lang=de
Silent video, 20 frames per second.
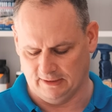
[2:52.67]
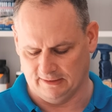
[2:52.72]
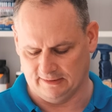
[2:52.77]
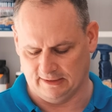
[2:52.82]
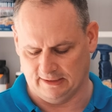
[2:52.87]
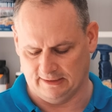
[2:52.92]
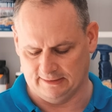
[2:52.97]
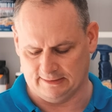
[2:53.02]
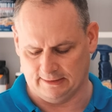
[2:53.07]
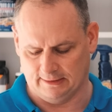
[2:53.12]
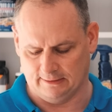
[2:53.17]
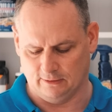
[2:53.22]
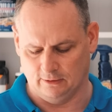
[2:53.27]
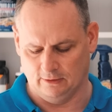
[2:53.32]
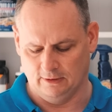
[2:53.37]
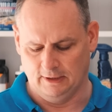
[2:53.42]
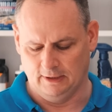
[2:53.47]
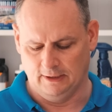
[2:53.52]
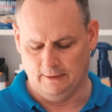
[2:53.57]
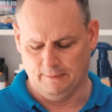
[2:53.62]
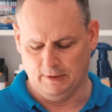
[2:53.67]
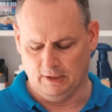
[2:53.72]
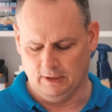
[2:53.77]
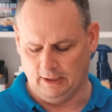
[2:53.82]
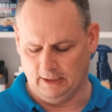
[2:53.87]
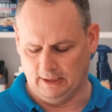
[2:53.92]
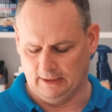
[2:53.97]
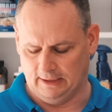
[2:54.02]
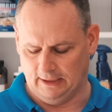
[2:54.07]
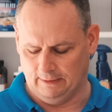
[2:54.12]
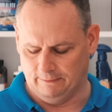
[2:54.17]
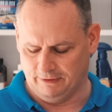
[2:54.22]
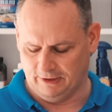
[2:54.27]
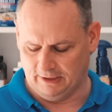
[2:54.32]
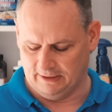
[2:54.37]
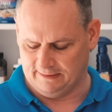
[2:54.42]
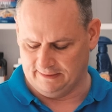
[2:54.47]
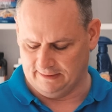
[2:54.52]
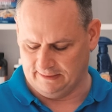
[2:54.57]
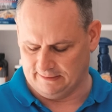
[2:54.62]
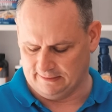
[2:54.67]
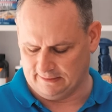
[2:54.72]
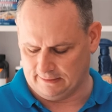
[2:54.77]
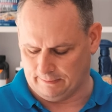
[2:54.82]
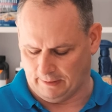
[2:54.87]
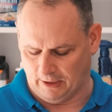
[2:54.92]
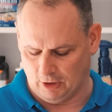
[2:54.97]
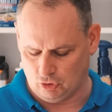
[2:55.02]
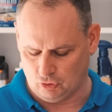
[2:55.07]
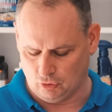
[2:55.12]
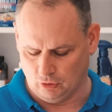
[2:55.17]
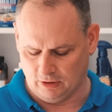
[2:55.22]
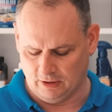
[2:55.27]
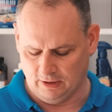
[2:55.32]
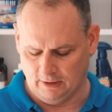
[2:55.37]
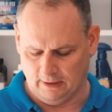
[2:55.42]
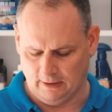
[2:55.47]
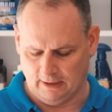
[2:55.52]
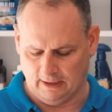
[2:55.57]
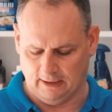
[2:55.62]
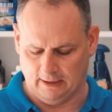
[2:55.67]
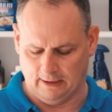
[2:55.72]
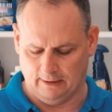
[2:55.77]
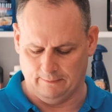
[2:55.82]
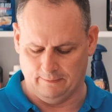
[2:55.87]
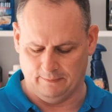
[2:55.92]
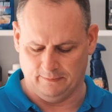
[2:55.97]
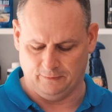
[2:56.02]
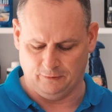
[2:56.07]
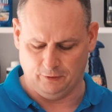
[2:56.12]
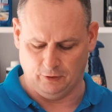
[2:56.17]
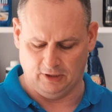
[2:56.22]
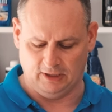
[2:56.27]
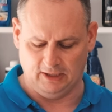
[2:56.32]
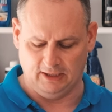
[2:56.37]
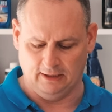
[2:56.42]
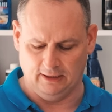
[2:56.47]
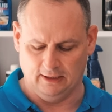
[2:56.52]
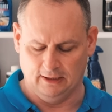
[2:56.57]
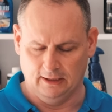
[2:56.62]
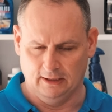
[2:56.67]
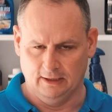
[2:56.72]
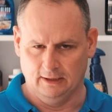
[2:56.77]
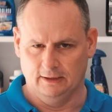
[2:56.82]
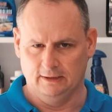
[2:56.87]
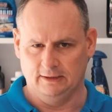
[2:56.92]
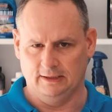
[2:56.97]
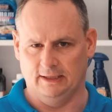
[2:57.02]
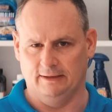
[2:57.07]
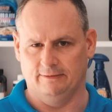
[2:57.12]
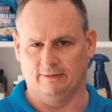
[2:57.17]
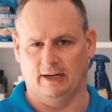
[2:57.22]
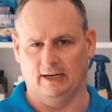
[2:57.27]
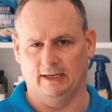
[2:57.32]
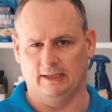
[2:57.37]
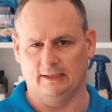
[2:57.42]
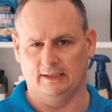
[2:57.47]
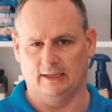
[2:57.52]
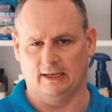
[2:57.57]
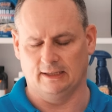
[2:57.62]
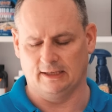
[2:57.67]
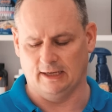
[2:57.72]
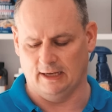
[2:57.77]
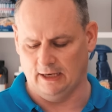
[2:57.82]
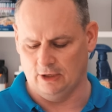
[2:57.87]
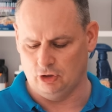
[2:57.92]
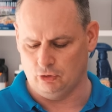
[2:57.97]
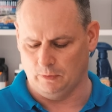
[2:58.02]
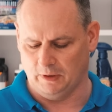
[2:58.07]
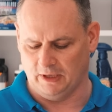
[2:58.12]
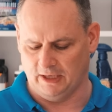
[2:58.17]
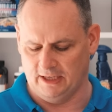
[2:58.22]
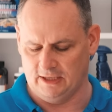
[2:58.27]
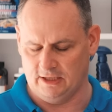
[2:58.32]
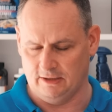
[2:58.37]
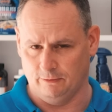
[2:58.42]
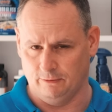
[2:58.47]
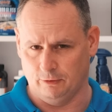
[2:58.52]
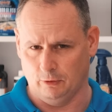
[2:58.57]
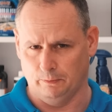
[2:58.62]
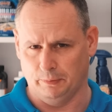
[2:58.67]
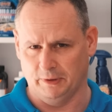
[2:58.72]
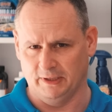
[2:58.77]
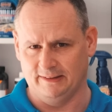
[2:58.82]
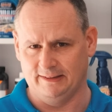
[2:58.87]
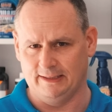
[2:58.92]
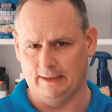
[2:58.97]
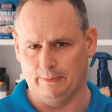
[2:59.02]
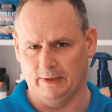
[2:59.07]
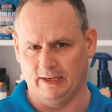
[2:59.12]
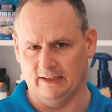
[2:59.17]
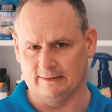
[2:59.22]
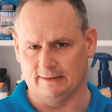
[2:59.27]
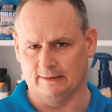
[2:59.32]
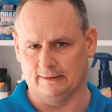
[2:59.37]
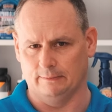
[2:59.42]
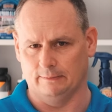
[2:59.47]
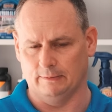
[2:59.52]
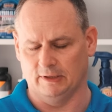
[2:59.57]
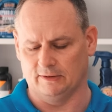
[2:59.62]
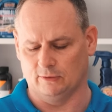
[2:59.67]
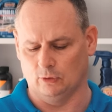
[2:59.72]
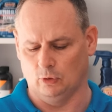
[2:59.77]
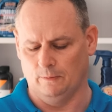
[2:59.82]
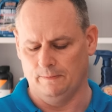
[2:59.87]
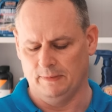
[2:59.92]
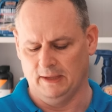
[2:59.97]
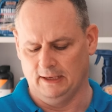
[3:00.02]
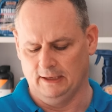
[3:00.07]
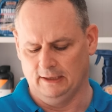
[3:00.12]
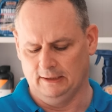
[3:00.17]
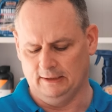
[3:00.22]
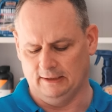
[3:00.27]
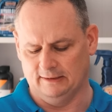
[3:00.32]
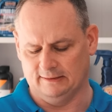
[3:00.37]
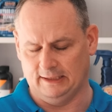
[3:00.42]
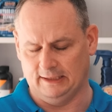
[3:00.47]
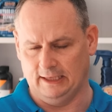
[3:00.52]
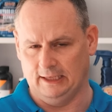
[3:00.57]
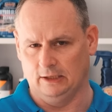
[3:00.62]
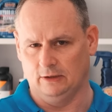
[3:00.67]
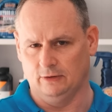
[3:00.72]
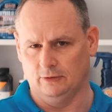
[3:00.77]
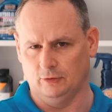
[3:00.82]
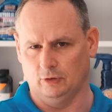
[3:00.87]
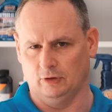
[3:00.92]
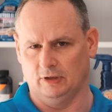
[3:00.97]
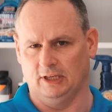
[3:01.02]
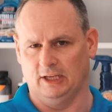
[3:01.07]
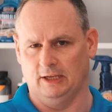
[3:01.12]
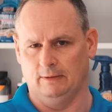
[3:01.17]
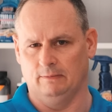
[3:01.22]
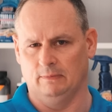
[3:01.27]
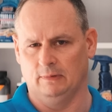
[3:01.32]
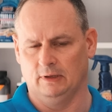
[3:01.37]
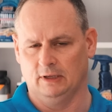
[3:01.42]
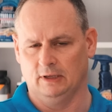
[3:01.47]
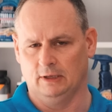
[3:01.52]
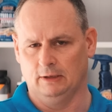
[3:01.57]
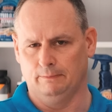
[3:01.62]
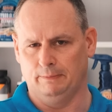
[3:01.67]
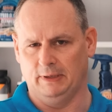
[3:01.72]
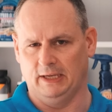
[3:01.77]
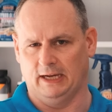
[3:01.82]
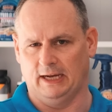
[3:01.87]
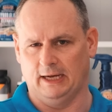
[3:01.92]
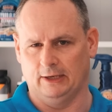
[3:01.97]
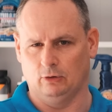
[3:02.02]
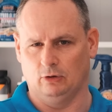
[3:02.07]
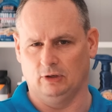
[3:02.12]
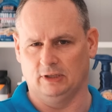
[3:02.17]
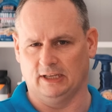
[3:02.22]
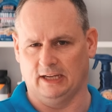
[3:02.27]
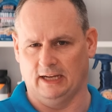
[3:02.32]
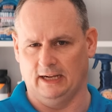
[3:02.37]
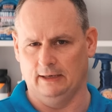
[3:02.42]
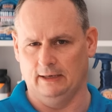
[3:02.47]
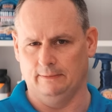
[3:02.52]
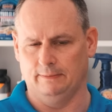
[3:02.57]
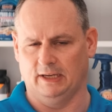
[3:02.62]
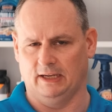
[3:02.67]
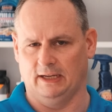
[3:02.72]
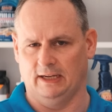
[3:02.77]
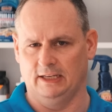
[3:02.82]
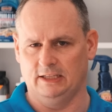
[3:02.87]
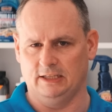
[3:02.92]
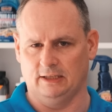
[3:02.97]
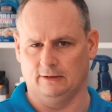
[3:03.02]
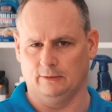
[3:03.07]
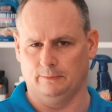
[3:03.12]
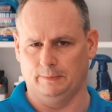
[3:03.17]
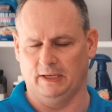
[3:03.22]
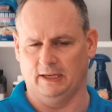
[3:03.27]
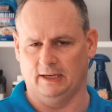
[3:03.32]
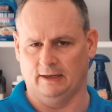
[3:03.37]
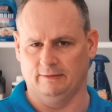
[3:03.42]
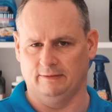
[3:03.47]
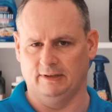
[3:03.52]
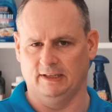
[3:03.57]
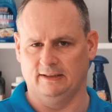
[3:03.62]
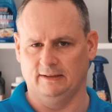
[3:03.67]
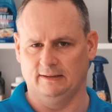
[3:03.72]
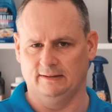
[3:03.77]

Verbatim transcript: Das heißt also, in dem Fall sind es zwei Stück ähm, für die jeweiligen alkalischen Bereiche. Vom Prinzip her ist es immer so, das geht von dem pH-neutralen Bereich, also pH-Wert